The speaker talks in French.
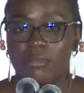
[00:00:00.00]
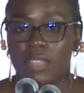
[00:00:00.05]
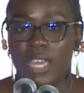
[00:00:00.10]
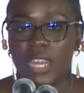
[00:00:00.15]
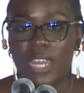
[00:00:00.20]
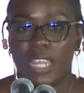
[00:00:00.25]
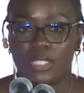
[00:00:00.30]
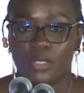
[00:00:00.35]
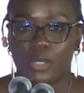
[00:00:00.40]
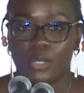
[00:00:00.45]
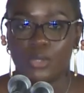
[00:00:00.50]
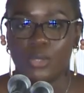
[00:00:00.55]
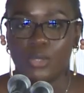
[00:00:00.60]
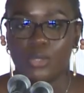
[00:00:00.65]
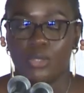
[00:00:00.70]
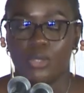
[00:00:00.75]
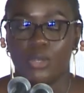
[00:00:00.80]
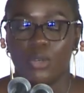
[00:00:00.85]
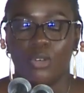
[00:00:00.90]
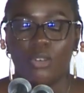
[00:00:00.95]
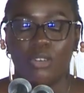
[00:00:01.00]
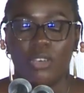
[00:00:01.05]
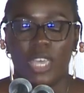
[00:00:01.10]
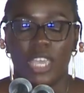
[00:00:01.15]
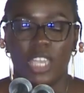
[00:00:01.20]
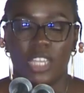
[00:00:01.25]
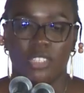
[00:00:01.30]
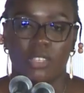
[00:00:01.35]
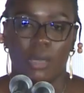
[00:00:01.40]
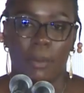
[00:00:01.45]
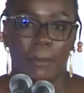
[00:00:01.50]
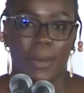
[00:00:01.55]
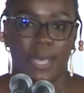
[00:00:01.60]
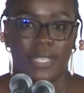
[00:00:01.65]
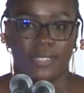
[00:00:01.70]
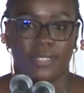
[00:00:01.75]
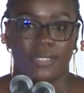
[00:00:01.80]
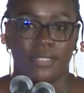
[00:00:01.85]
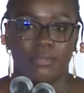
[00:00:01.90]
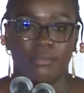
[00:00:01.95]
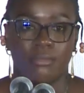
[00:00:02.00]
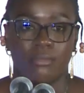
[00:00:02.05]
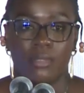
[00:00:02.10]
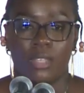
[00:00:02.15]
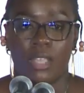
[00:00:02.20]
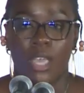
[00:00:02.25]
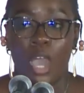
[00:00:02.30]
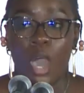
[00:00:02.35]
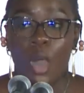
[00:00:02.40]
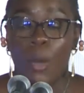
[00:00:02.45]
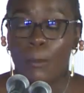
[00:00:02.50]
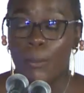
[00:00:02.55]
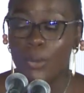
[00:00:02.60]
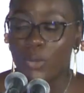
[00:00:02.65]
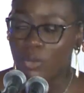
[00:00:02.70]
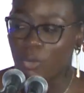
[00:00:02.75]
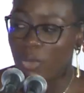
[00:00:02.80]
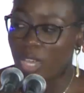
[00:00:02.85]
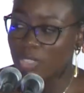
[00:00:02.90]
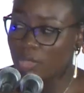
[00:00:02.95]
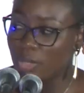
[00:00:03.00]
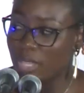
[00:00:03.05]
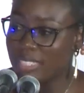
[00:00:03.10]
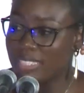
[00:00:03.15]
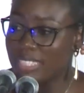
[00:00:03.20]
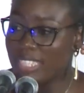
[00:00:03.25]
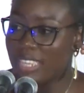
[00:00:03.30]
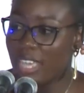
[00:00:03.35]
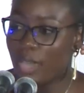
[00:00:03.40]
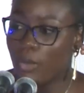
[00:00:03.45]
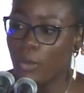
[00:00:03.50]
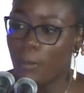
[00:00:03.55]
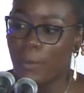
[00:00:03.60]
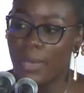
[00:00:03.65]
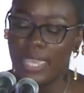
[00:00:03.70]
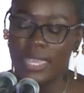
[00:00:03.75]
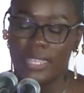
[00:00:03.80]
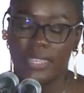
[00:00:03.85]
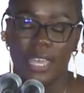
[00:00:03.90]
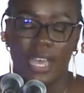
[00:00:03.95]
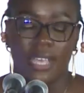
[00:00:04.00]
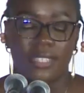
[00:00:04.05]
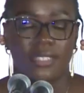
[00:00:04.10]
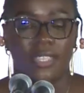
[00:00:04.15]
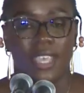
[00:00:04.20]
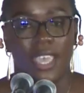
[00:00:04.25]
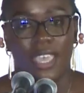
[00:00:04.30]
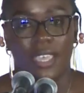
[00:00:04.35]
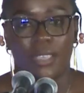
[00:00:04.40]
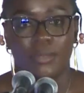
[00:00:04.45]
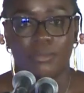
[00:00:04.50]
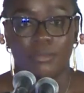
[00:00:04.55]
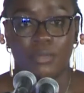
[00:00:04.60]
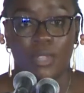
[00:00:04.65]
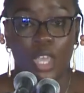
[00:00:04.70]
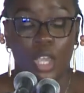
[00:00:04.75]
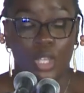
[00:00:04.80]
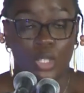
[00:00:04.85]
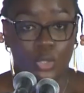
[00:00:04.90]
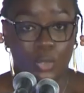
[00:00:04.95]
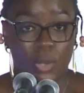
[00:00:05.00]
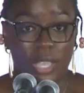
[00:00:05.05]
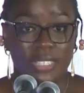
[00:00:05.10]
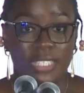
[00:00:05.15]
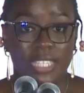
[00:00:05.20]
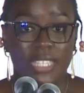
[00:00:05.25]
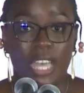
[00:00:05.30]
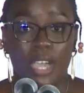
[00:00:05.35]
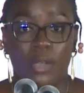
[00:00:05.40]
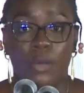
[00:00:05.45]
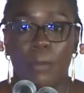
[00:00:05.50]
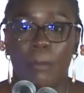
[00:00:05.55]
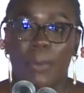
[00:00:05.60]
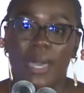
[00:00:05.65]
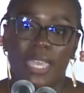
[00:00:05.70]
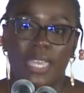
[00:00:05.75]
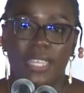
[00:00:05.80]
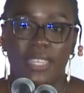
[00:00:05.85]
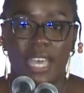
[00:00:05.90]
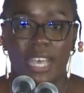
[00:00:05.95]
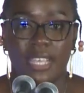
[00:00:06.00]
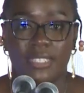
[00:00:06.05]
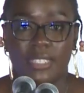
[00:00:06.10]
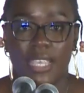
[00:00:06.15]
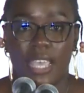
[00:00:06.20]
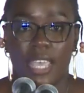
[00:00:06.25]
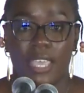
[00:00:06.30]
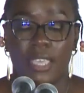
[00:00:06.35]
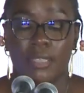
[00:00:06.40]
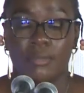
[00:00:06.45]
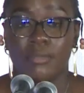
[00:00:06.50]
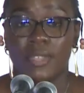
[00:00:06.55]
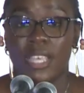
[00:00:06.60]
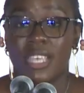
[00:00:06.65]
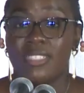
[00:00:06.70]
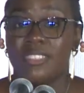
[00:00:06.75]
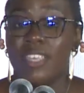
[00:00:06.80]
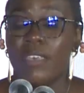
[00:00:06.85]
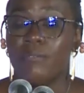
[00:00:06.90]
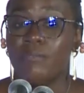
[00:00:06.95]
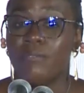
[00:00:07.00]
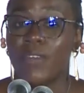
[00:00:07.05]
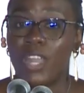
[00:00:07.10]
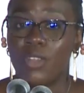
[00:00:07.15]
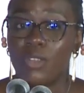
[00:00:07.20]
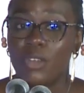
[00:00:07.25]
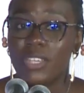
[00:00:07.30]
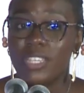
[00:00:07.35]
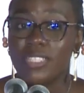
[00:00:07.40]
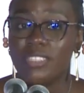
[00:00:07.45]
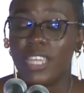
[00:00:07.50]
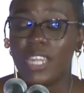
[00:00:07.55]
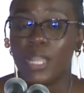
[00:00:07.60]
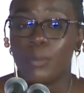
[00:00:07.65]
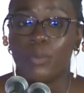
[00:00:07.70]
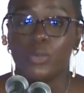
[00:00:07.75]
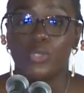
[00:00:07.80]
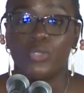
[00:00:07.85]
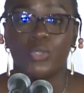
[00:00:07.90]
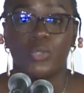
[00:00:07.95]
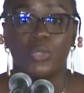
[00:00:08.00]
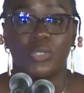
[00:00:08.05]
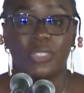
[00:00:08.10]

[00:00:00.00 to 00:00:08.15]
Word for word: réseaux sociaux et j'en passe. Pourquoi choisir d'accompagner DAS Air Choisir d'accompagner DAS Air, c'est valoriser les produits du